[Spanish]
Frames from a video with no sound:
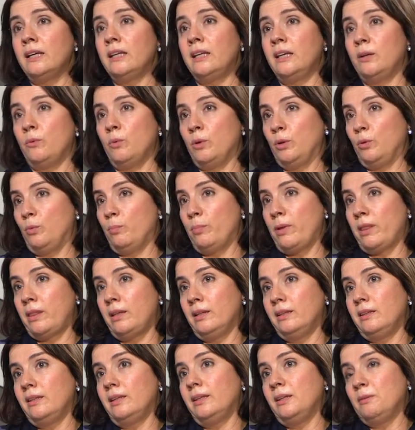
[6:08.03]
y cuando un
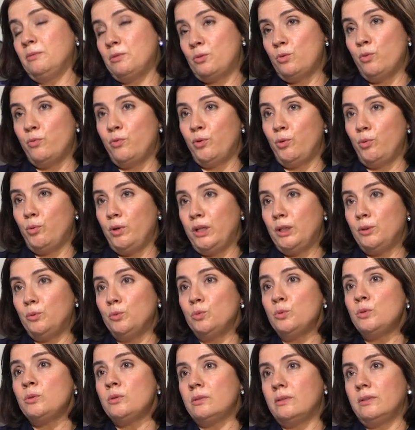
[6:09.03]
paciente sufre un
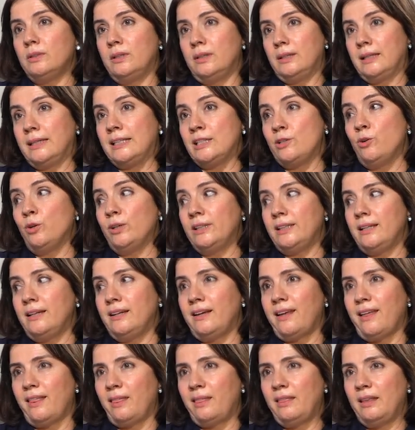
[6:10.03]
ictus, eh, qué es lo que tiene
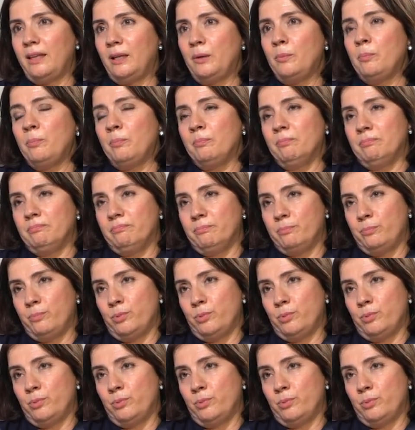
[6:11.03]
que hacer mm,